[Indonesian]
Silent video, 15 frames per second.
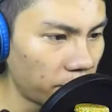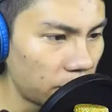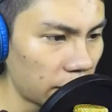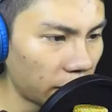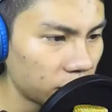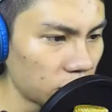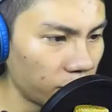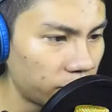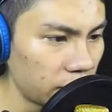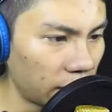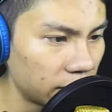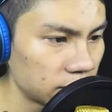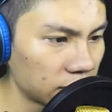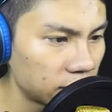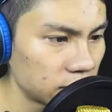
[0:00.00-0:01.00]
pakai topi,
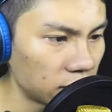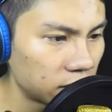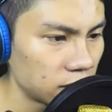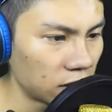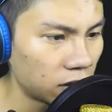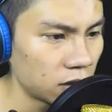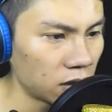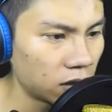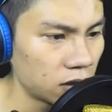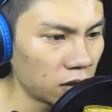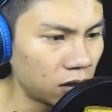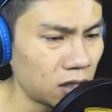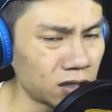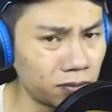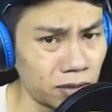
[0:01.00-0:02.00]
guys
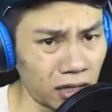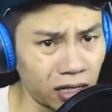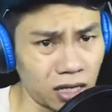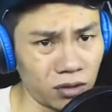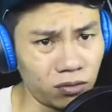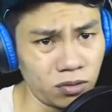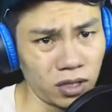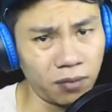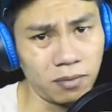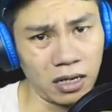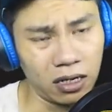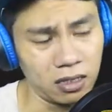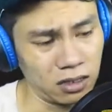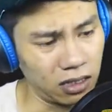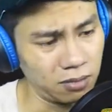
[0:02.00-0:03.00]
nah sebenarnya itu
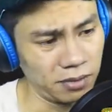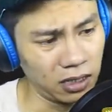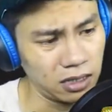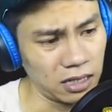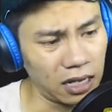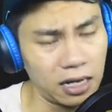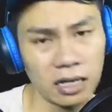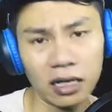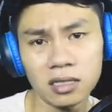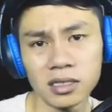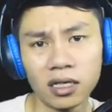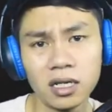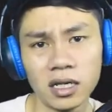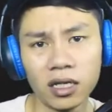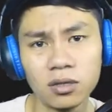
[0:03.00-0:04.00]
emang apa anak
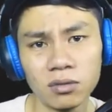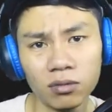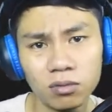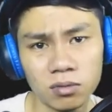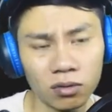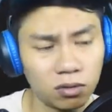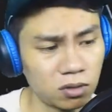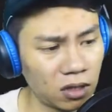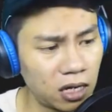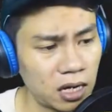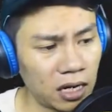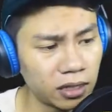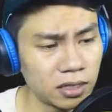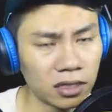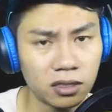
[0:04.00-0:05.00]
kecil ini tuh
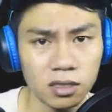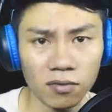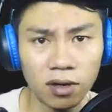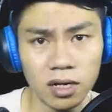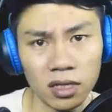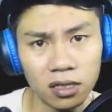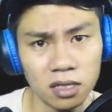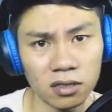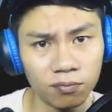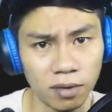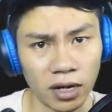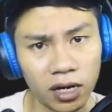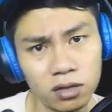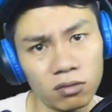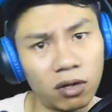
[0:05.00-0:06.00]
anaknya si wanita
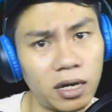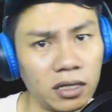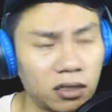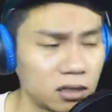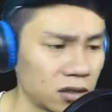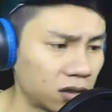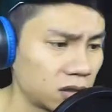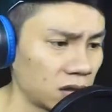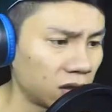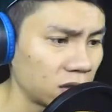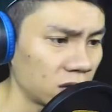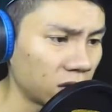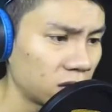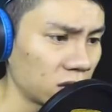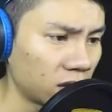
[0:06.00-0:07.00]
Jepang itu guys
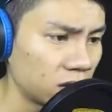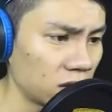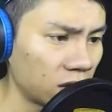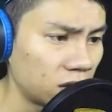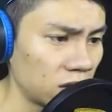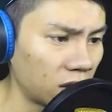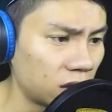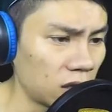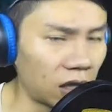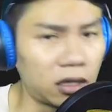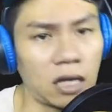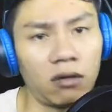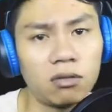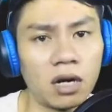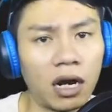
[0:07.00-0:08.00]
dan nggak
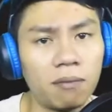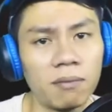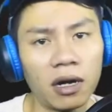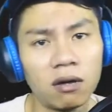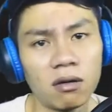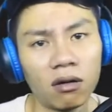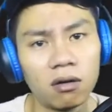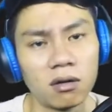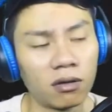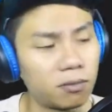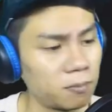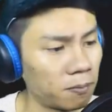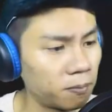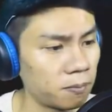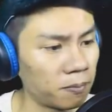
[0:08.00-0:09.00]
tahu kenapa kok
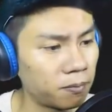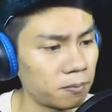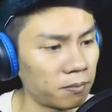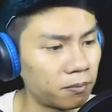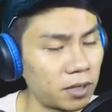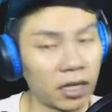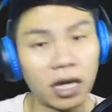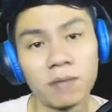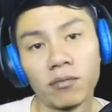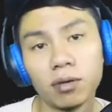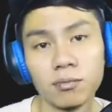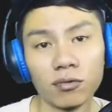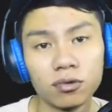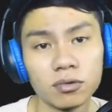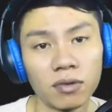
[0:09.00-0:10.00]
mereka
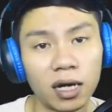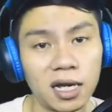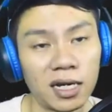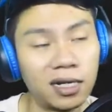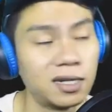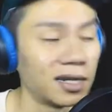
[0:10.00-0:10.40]
bermusuhan